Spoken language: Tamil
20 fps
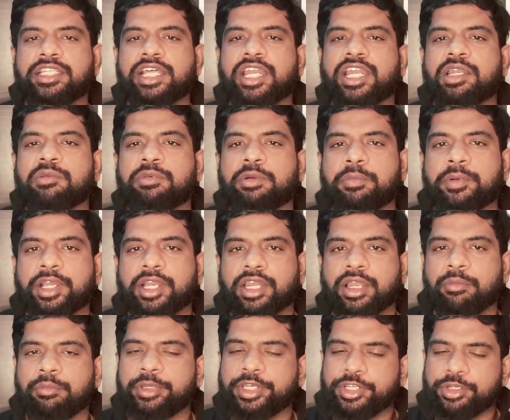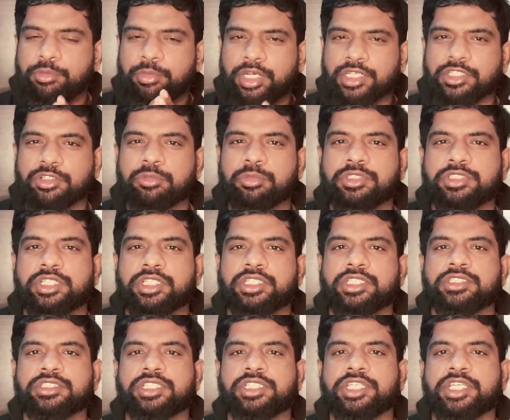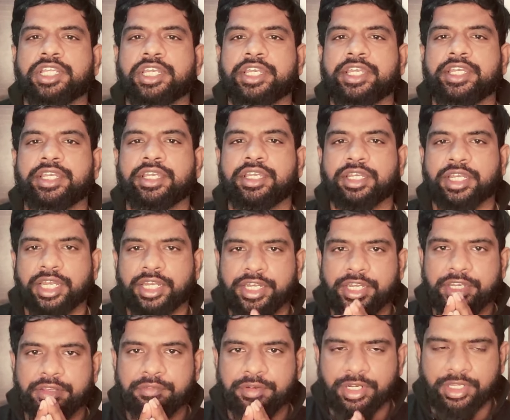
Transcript: தாராளமா பார்க்கலாம் மீண்டும் அடுத்த விமர்சனத்தில் சந்திக்கிறேன் நன்றி